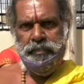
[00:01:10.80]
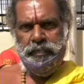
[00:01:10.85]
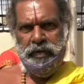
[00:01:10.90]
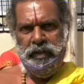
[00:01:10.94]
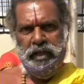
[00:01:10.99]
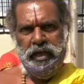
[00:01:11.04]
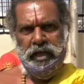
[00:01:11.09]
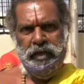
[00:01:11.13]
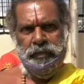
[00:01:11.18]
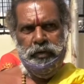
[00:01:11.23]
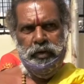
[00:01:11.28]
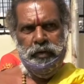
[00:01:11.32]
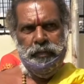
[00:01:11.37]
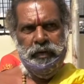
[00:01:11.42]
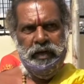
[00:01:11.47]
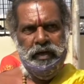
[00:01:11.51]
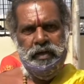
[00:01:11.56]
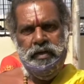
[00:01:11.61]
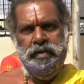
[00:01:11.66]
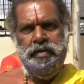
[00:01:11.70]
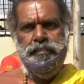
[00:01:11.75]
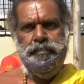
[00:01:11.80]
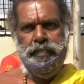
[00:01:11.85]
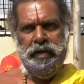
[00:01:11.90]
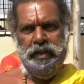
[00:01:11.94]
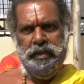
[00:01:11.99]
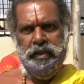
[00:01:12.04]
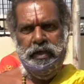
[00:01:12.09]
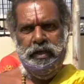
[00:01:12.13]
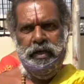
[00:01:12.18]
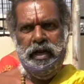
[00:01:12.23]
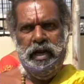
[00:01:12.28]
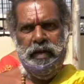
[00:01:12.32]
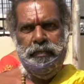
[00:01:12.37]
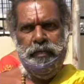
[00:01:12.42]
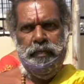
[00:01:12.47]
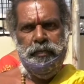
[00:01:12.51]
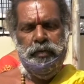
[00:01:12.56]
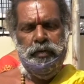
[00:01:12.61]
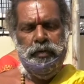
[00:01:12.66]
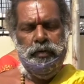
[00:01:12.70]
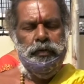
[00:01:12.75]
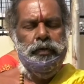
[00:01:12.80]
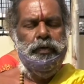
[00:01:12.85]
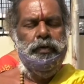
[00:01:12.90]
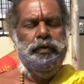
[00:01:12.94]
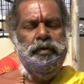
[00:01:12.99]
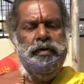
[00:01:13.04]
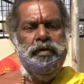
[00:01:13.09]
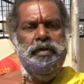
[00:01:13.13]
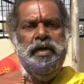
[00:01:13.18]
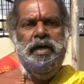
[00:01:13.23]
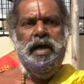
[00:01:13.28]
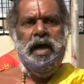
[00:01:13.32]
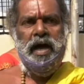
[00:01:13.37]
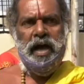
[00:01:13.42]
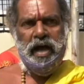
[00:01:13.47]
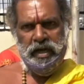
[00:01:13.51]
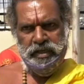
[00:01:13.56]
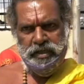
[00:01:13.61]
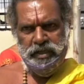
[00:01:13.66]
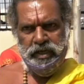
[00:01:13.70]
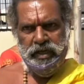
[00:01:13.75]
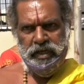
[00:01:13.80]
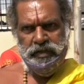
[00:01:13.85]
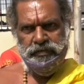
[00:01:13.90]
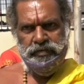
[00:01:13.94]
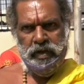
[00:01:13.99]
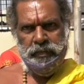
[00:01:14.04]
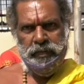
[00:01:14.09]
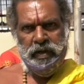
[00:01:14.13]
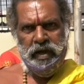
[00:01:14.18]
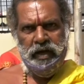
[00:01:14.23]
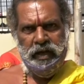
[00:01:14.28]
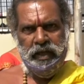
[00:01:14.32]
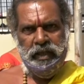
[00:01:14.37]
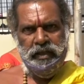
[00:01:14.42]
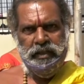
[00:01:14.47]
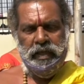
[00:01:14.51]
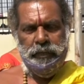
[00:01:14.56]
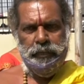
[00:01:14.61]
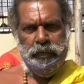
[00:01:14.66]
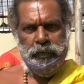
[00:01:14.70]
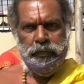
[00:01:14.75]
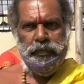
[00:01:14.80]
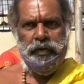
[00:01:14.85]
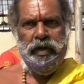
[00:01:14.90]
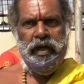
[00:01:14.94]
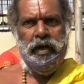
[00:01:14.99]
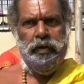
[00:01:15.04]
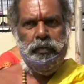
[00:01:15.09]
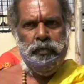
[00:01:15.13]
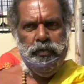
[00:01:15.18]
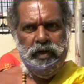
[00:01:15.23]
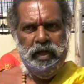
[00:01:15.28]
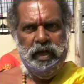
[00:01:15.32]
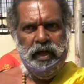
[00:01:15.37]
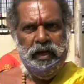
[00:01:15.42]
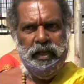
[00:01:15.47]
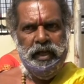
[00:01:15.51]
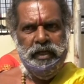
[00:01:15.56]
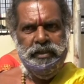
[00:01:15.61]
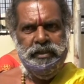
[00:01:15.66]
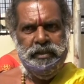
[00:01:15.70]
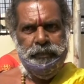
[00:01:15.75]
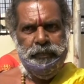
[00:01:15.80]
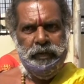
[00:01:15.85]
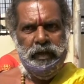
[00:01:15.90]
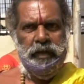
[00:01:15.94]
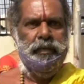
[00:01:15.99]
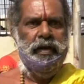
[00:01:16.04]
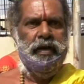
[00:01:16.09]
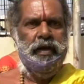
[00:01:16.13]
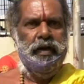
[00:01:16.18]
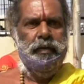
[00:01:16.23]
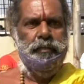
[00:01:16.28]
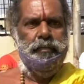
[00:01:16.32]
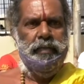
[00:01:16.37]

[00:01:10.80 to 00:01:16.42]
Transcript: సాంప్రదాయం లోపల ప్రతి గ్రామంలోనూ ఆంజనేయ స్వామి ఆలయం తప్పకుండా ఉండాలి అని చెప్పి మన